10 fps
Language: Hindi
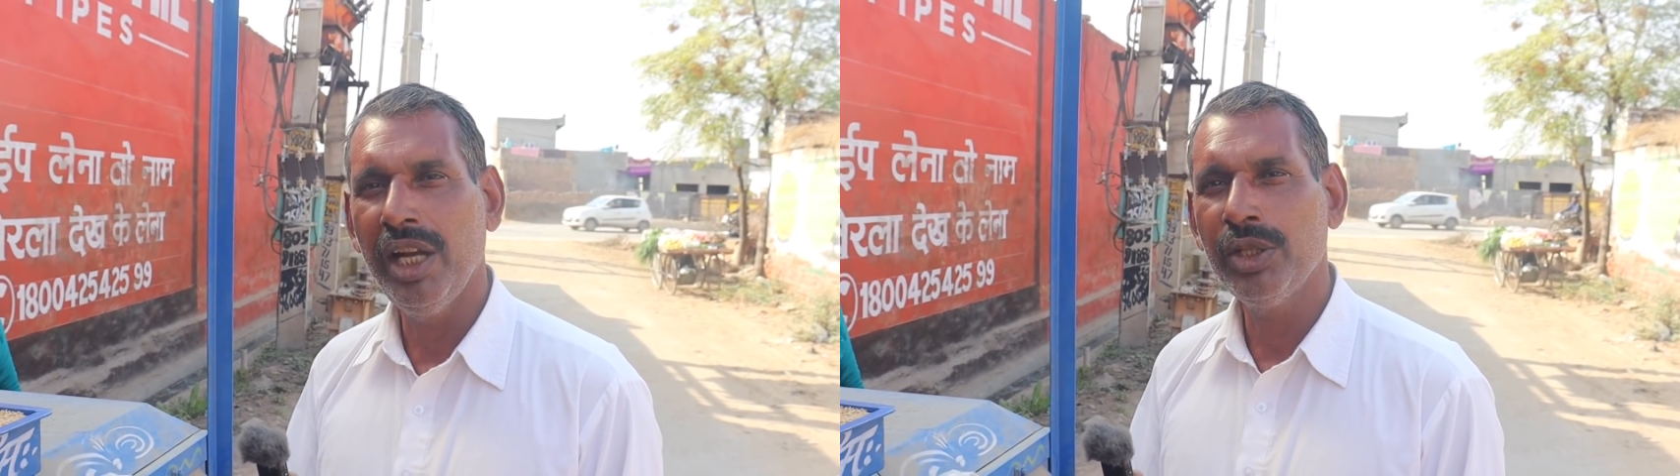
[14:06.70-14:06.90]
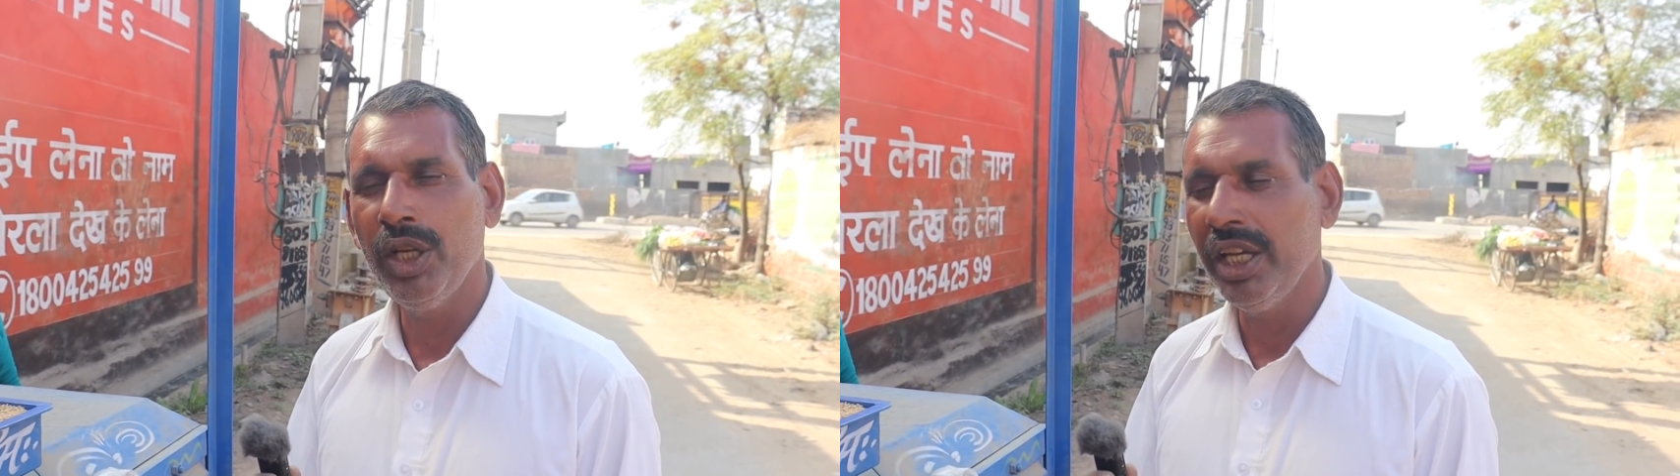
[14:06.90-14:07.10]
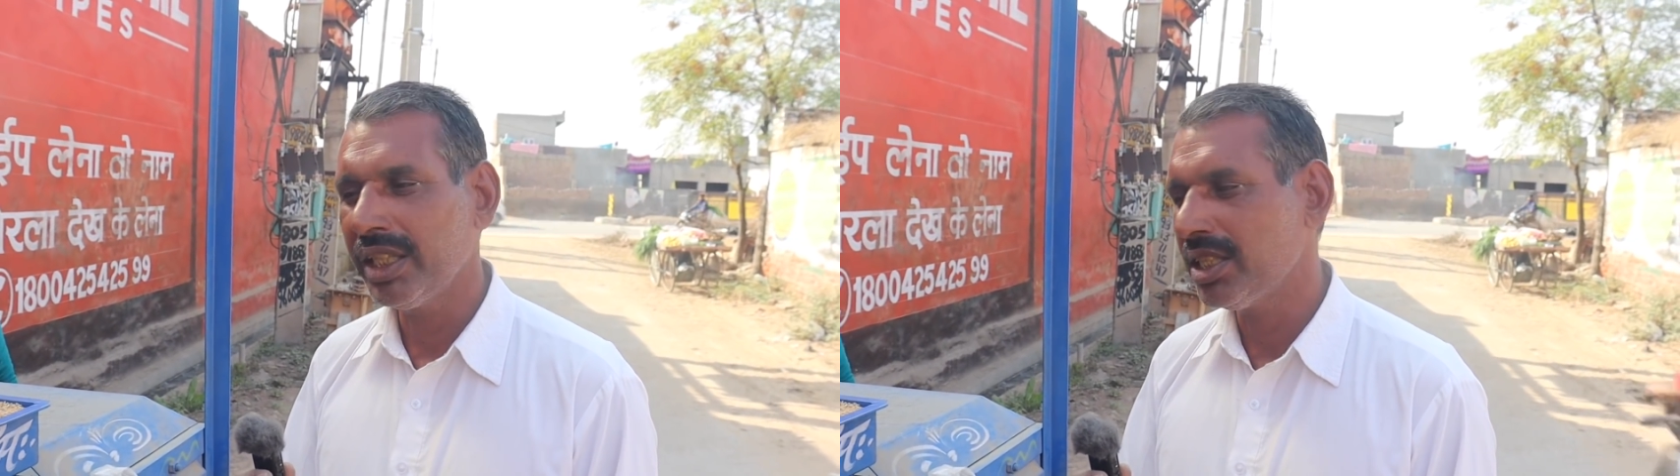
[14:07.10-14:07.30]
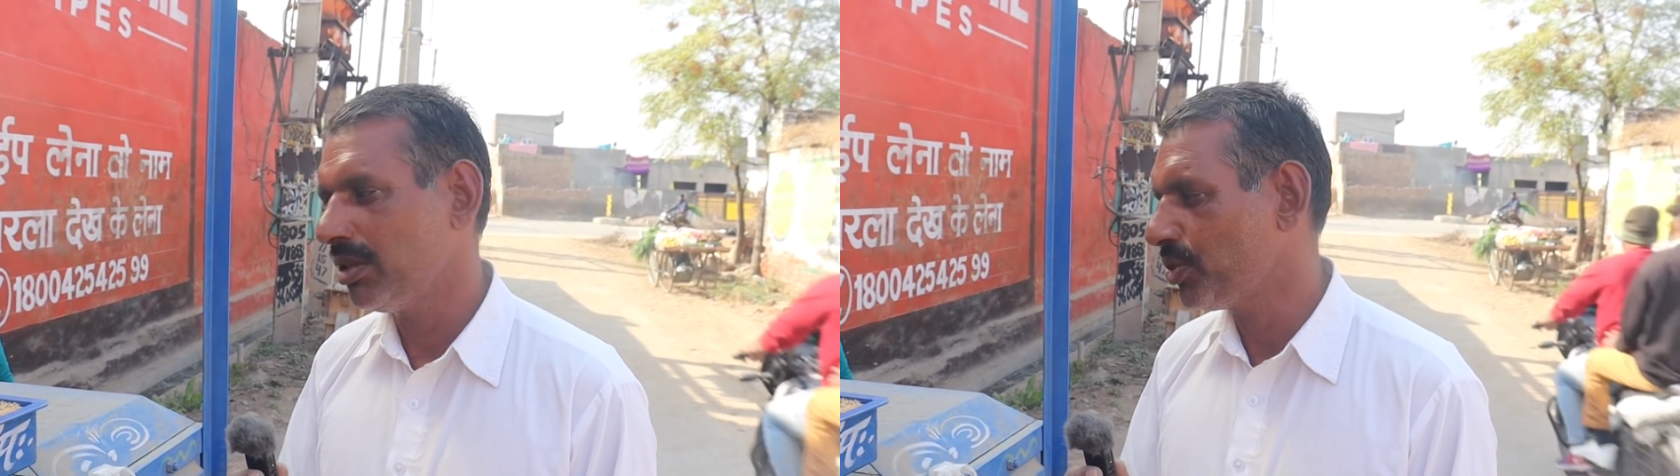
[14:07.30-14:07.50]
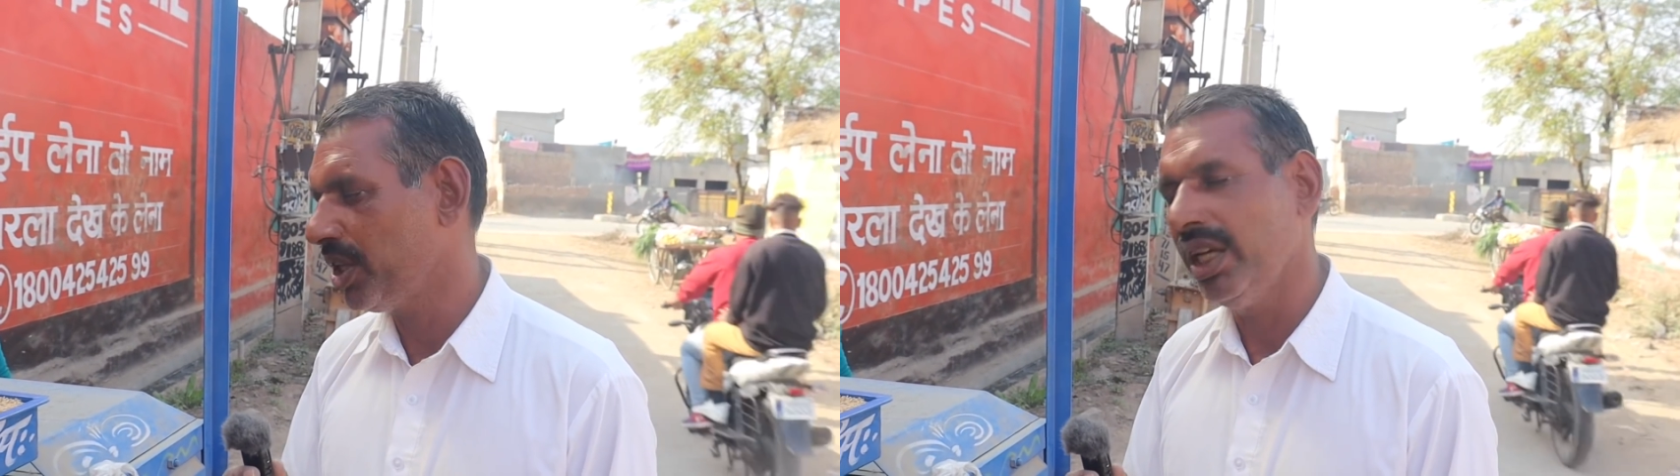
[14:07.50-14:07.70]
मैंने तो एक
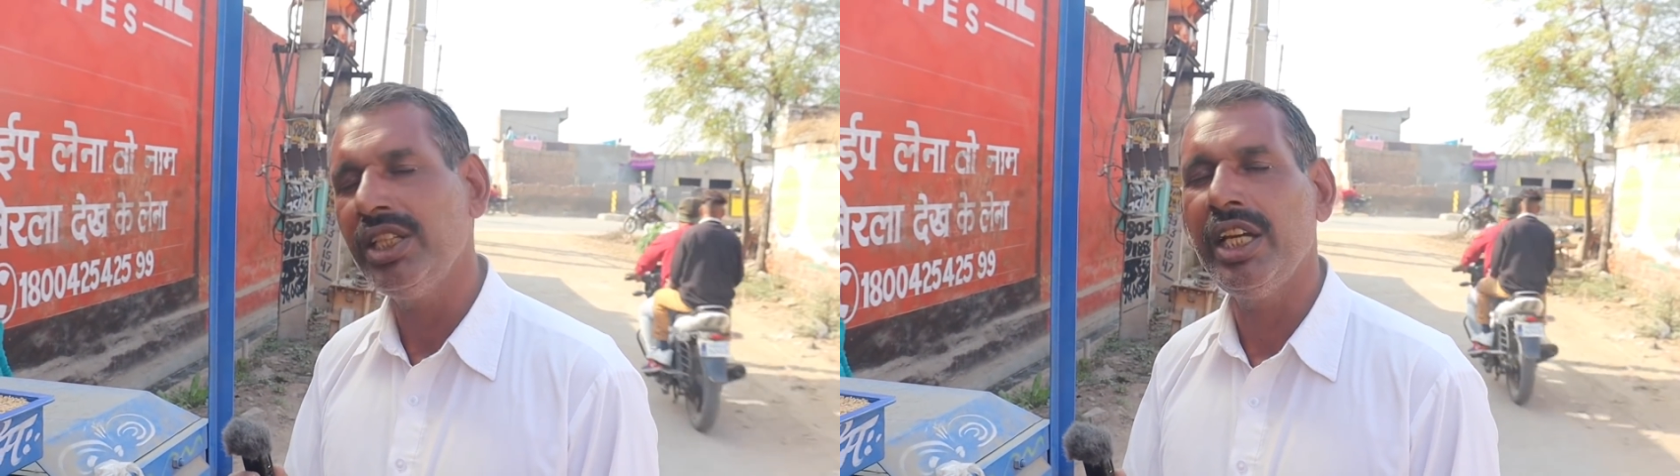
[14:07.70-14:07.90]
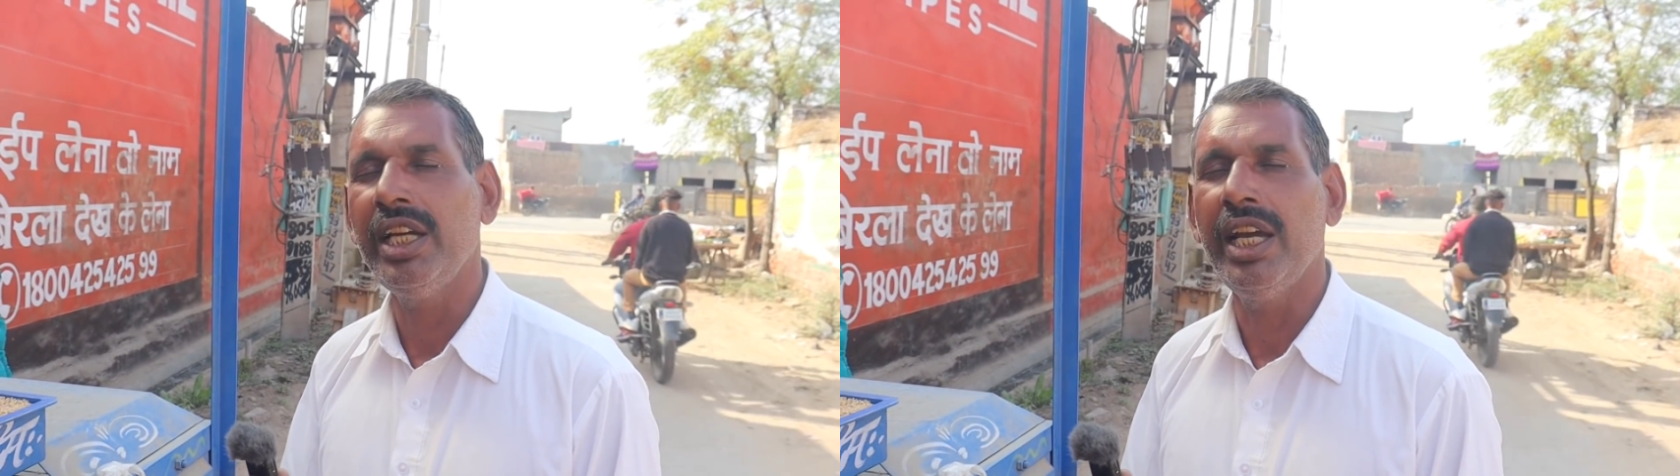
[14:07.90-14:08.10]
किस्म से ये